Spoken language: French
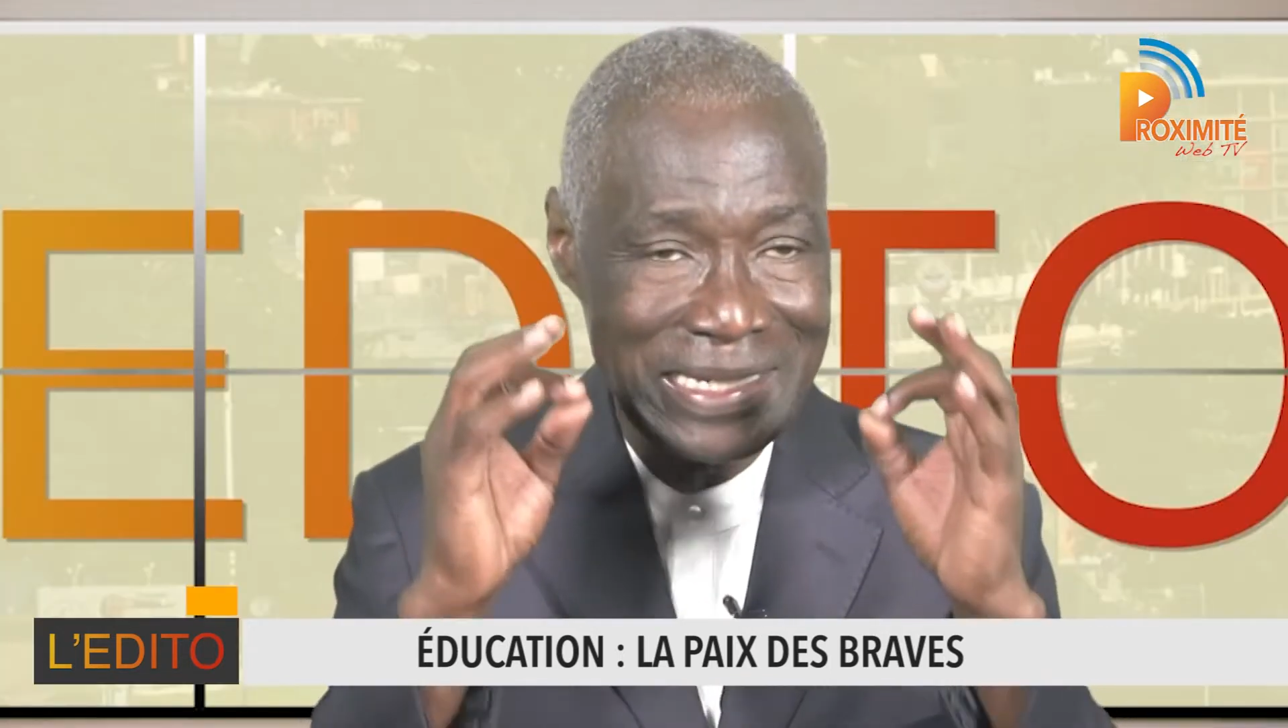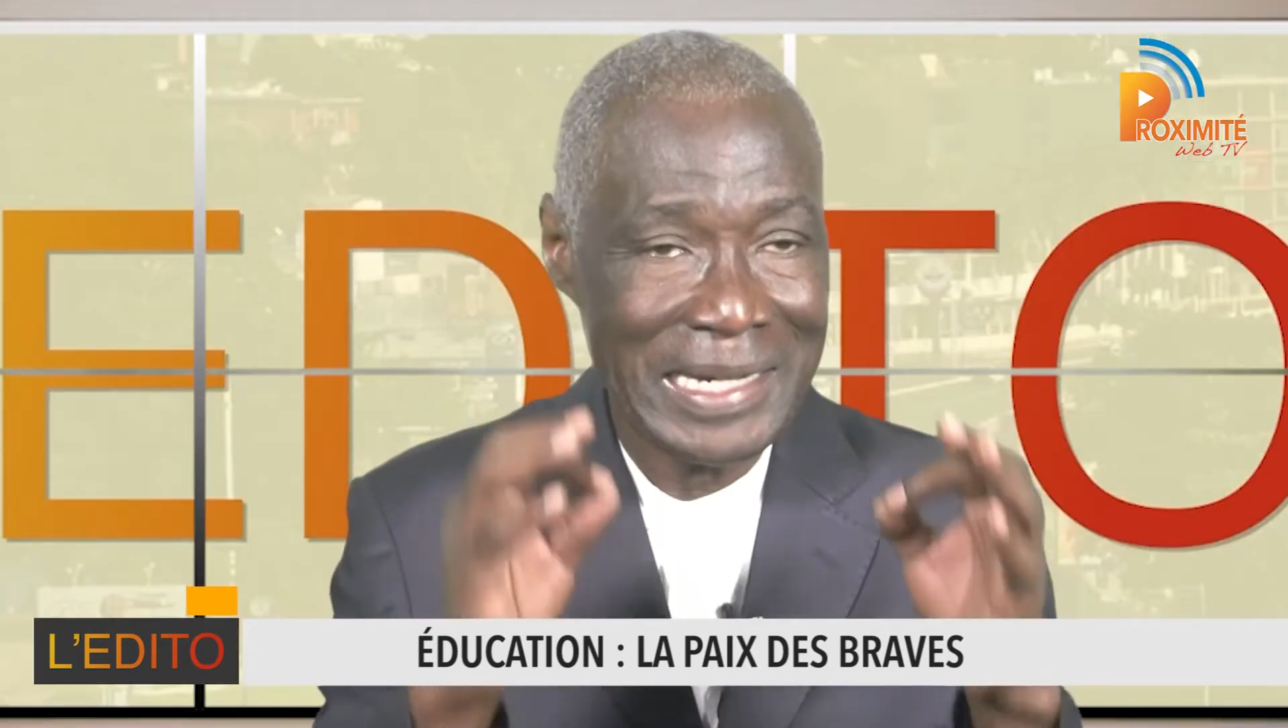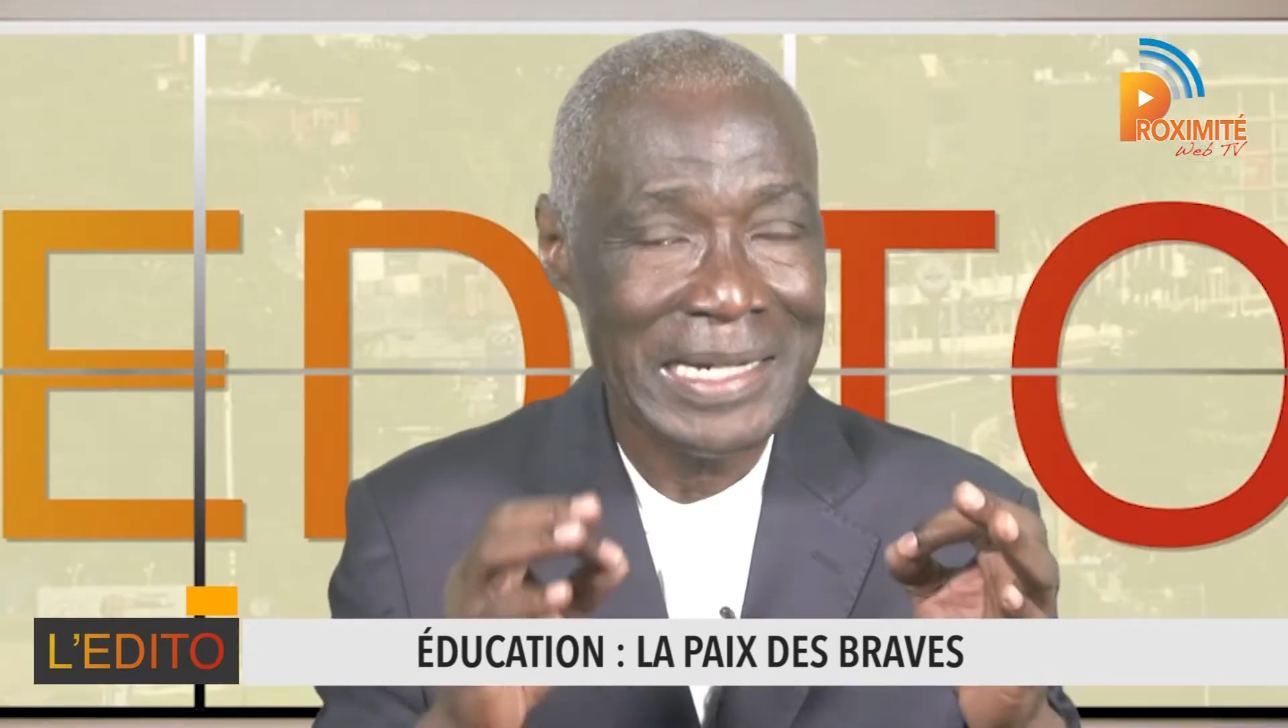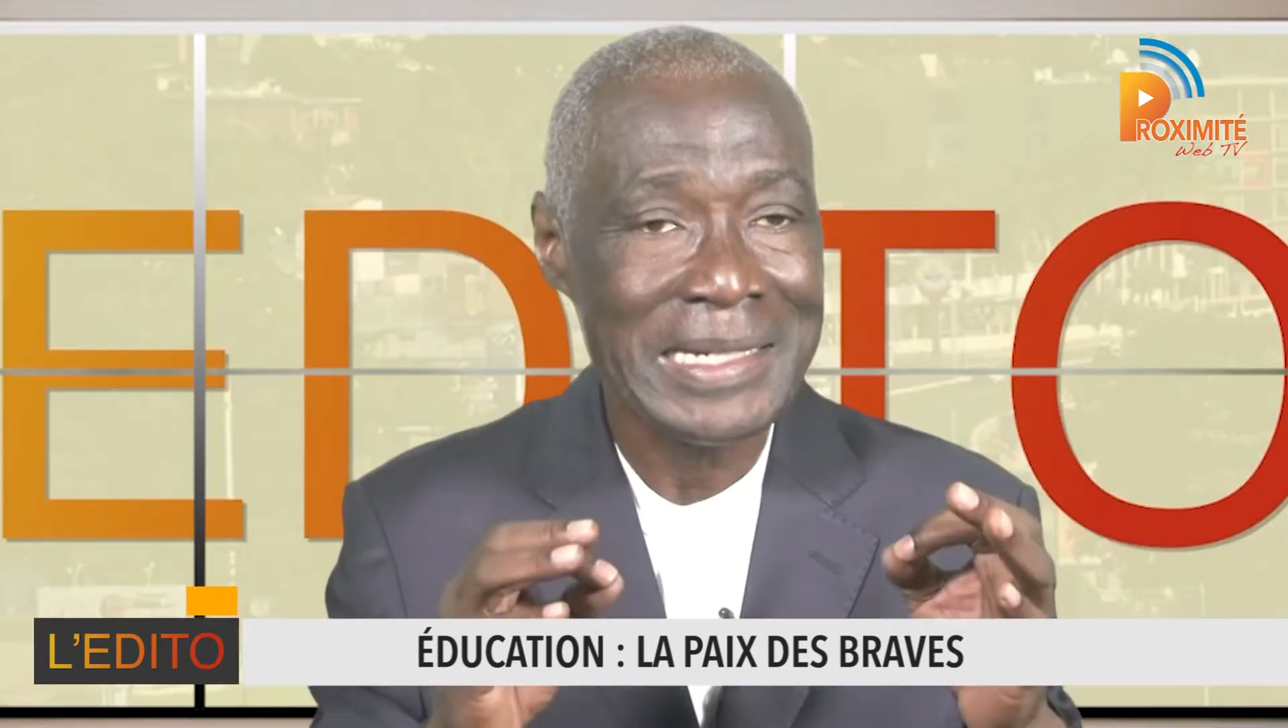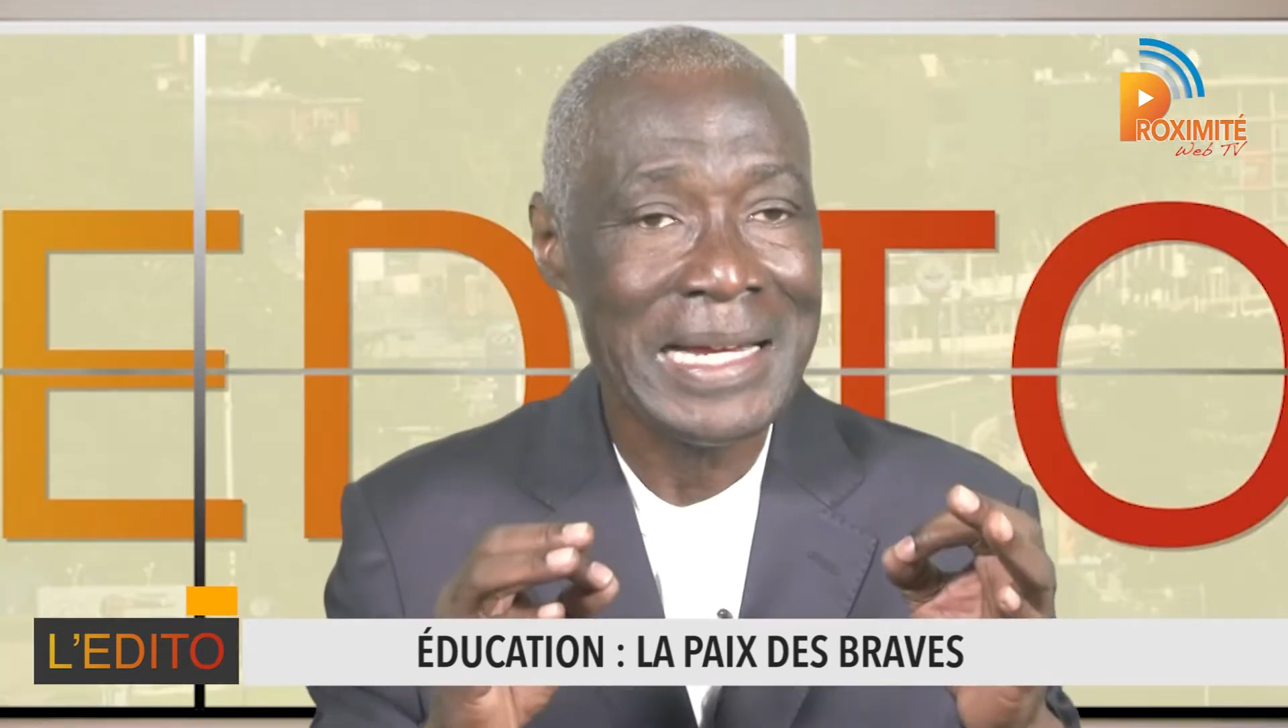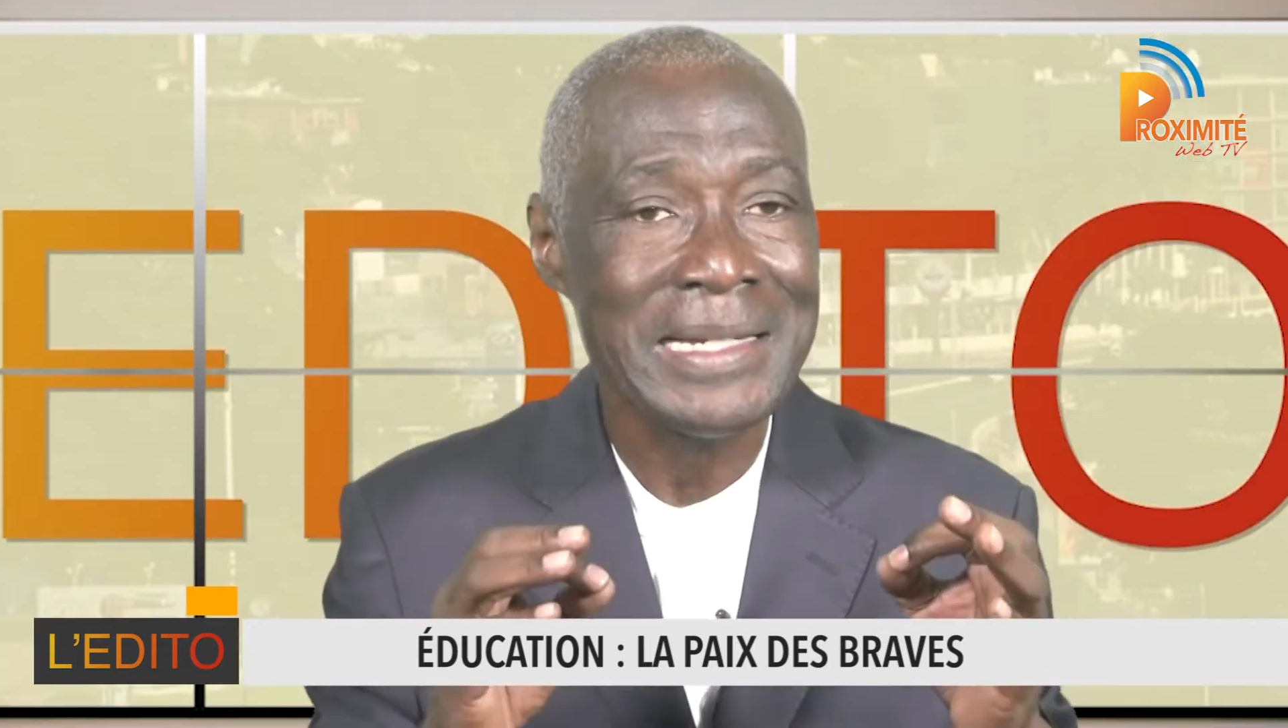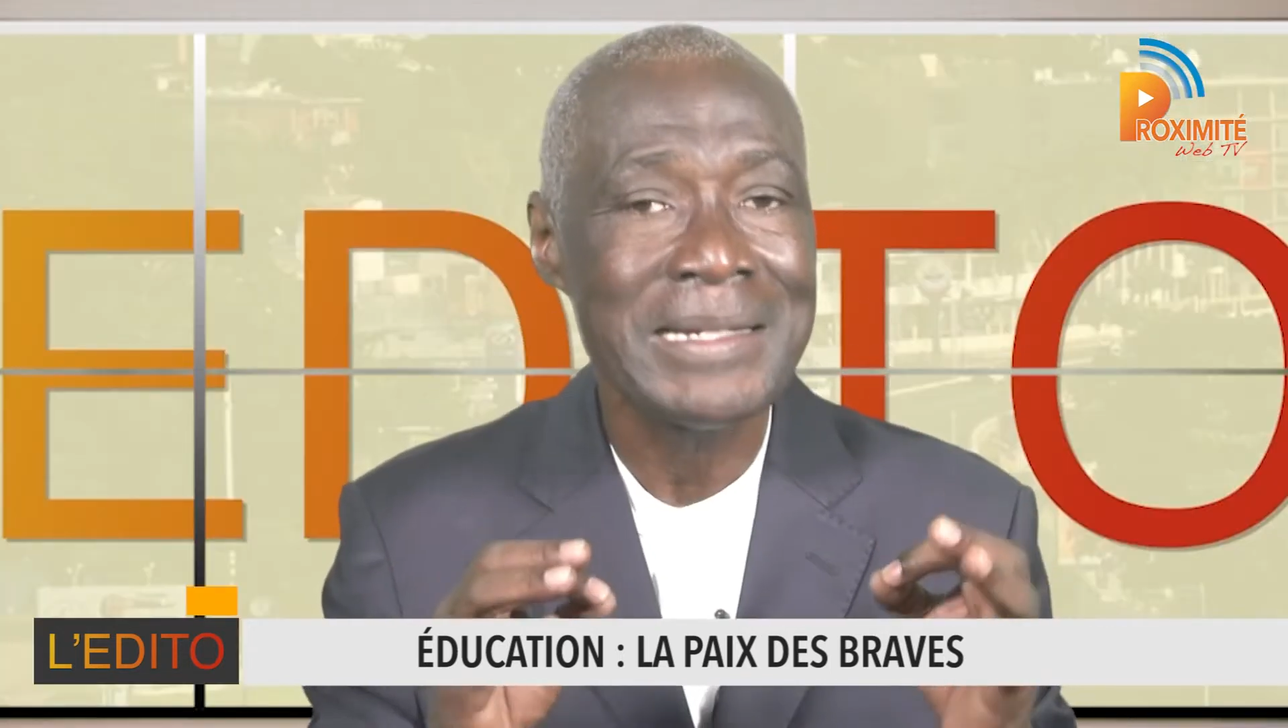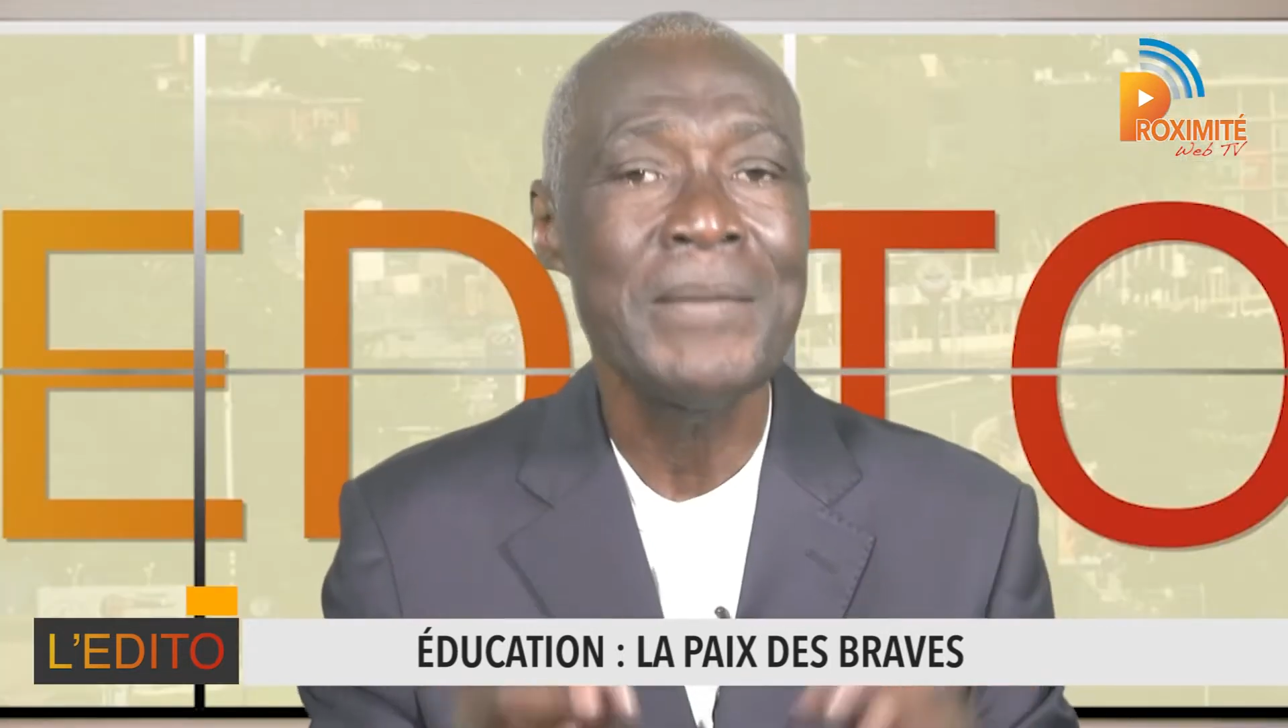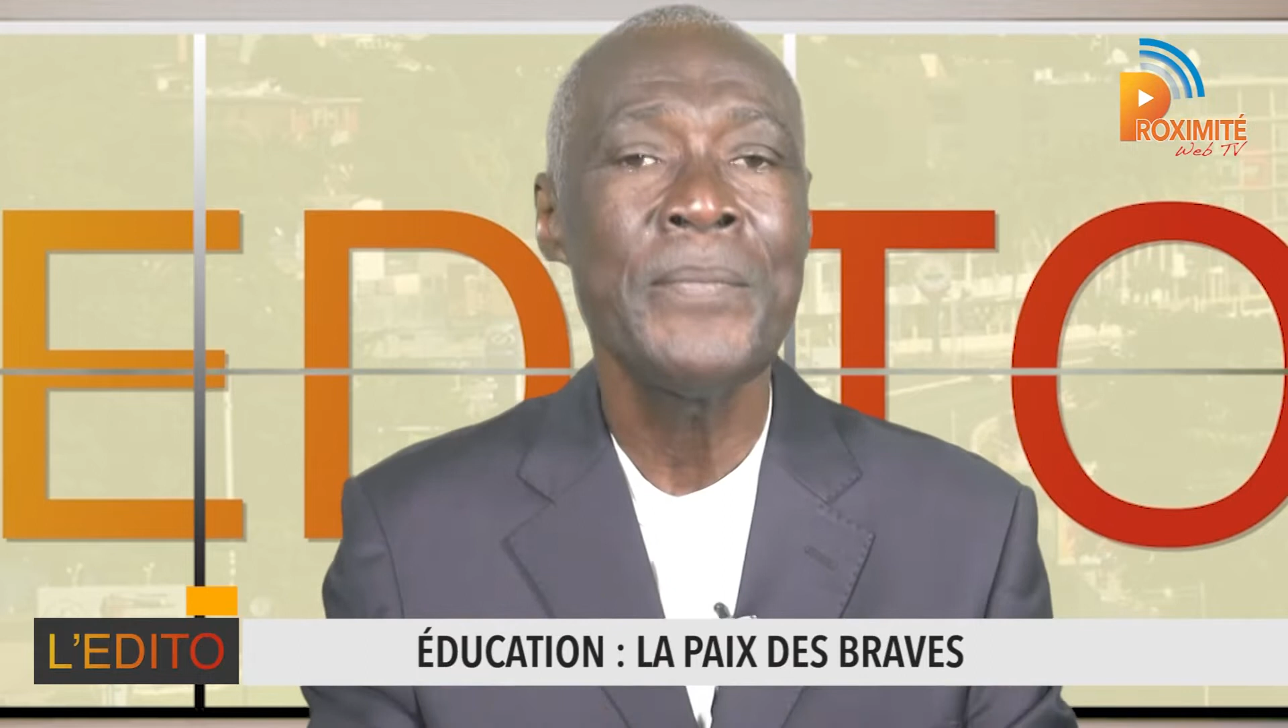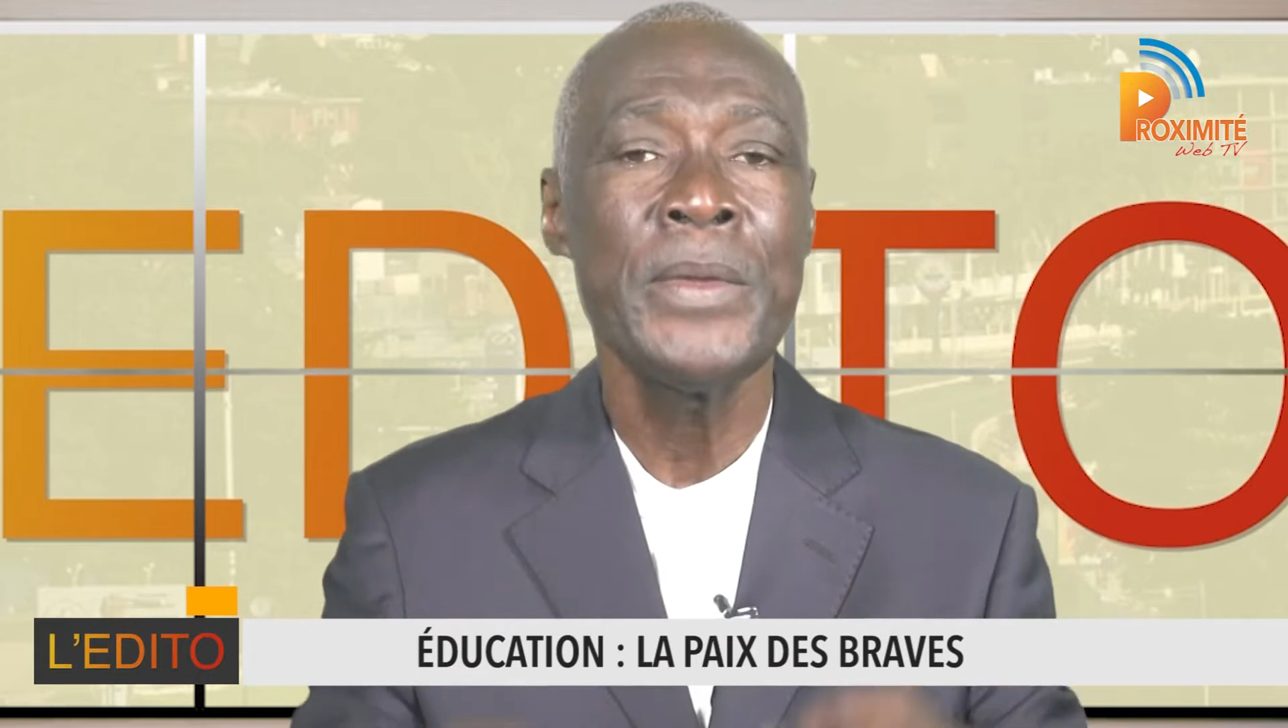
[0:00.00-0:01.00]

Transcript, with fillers: CNSS